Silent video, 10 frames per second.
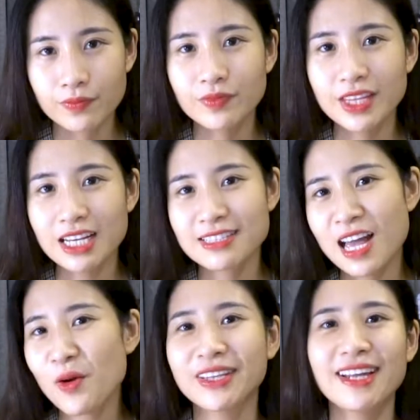tại
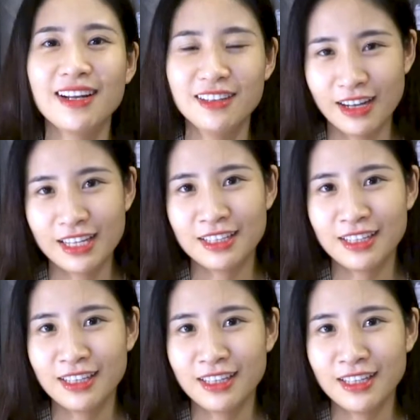sao người ta lại lười
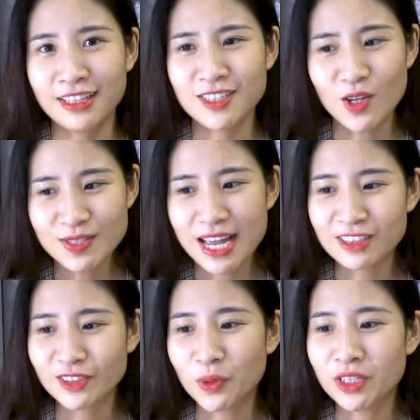rõ
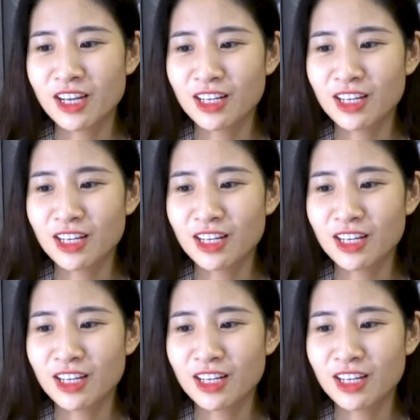ràng rồi